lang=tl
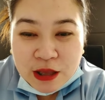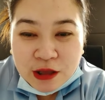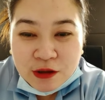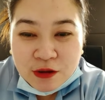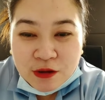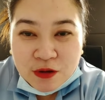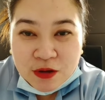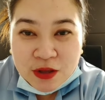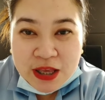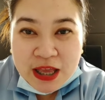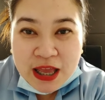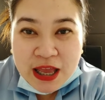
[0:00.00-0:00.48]

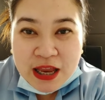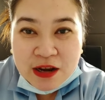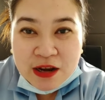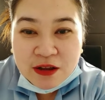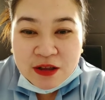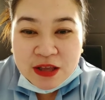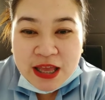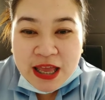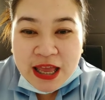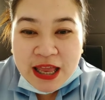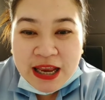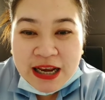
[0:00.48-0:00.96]
O yan, o
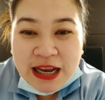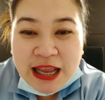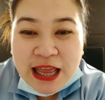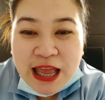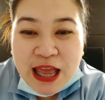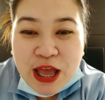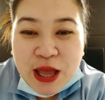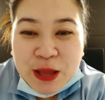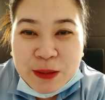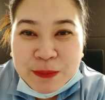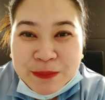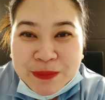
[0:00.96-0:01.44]
yan.
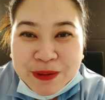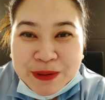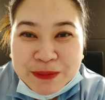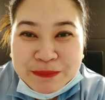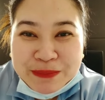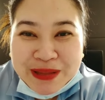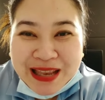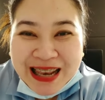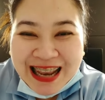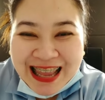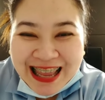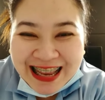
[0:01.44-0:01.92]

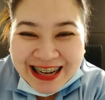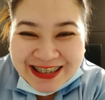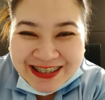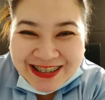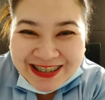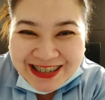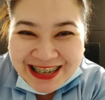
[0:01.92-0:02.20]
Magpalaro.